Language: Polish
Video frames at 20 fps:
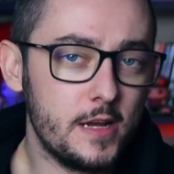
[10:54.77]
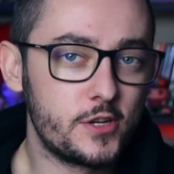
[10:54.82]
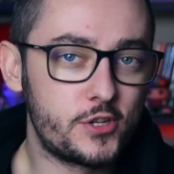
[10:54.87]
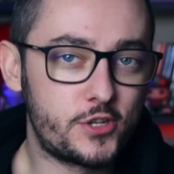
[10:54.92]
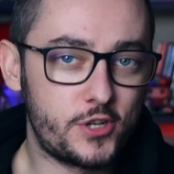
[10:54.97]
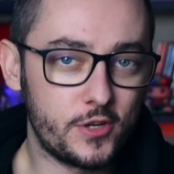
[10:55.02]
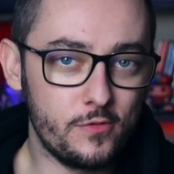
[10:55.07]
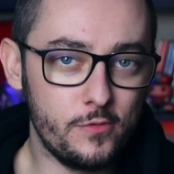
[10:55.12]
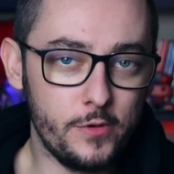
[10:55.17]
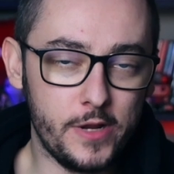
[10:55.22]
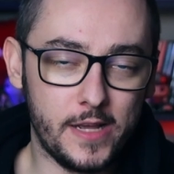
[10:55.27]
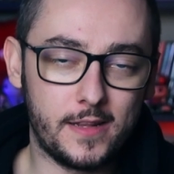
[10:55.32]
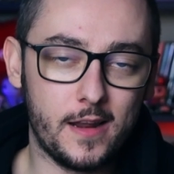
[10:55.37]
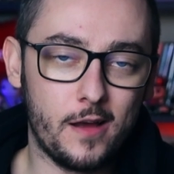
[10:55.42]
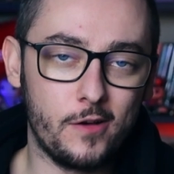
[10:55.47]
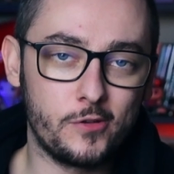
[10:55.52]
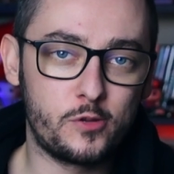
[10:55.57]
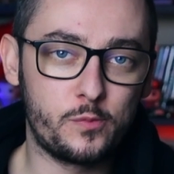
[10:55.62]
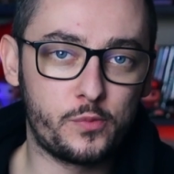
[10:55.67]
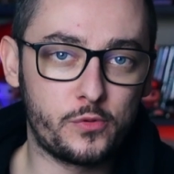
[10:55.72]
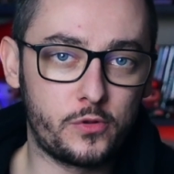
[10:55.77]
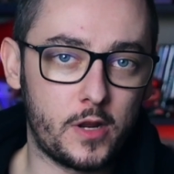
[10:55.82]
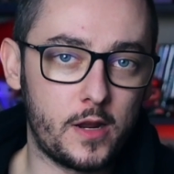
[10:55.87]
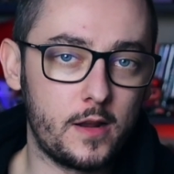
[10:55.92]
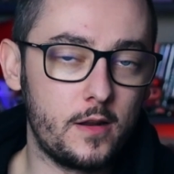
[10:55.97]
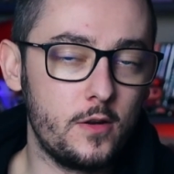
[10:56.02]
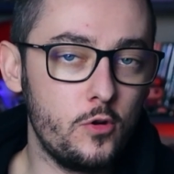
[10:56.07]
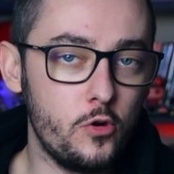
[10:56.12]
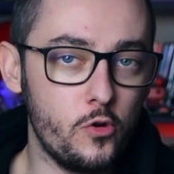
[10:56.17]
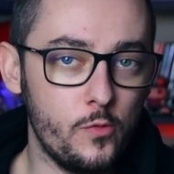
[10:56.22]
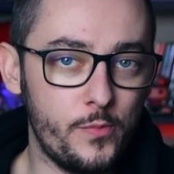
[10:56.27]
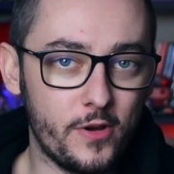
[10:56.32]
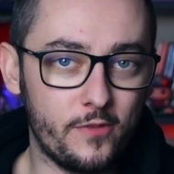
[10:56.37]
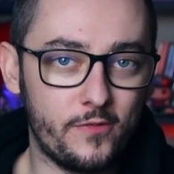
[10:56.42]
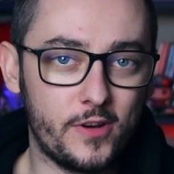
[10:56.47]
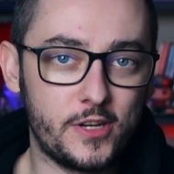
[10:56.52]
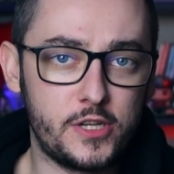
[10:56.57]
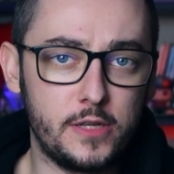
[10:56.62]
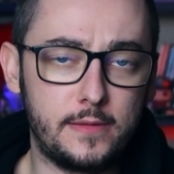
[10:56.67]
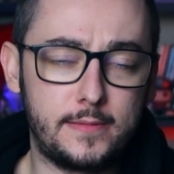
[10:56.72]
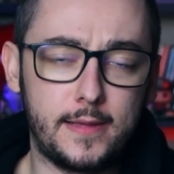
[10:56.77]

szczególnie dla osób, które lubią właśnie